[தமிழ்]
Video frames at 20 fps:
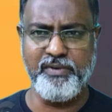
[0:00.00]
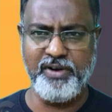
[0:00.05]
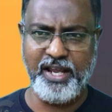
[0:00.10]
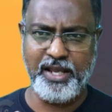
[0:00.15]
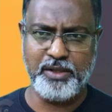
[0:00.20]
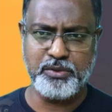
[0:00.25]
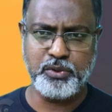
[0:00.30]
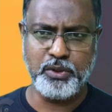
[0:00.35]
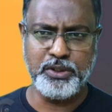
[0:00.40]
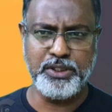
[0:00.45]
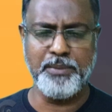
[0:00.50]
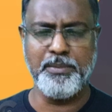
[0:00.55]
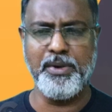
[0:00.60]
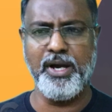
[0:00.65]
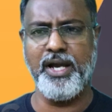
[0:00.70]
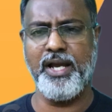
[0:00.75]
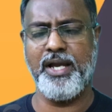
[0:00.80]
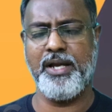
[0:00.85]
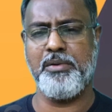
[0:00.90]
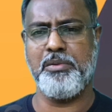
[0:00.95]
அவர்
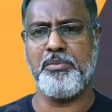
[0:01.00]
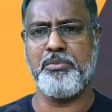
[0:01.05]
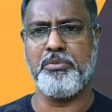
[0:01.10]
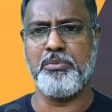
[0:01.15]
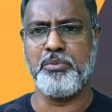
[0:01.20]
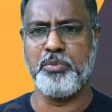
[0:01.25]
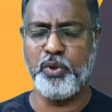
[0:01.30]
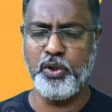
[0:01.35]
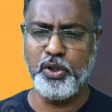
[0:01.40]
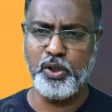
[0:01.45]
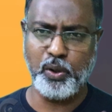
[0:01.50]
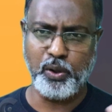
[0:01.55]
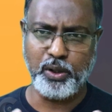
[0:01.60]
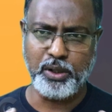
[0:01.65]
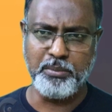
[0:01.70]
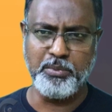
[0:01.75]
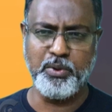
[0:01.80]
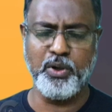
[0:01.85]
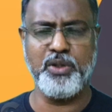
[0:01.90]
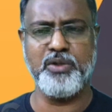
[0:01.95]
சொந்தமாக முழு
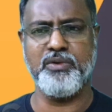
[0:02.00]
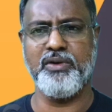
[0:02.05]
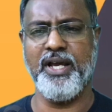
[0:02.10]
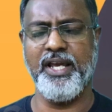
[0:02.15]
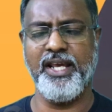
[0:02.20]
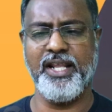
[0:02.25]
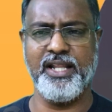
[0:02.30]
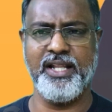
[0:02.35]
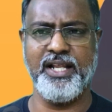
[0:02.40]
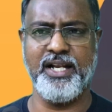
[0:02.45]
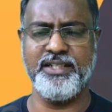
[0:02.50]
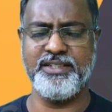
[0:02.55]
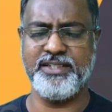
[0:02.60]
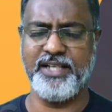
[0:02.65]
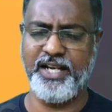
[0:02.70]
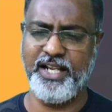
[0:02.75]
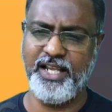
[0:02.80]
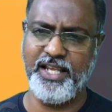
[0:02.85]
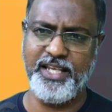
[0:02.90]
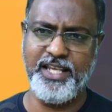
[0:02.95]
ரொக்கம் கொடுத்து வாங்கியிருந்தாலும் சரி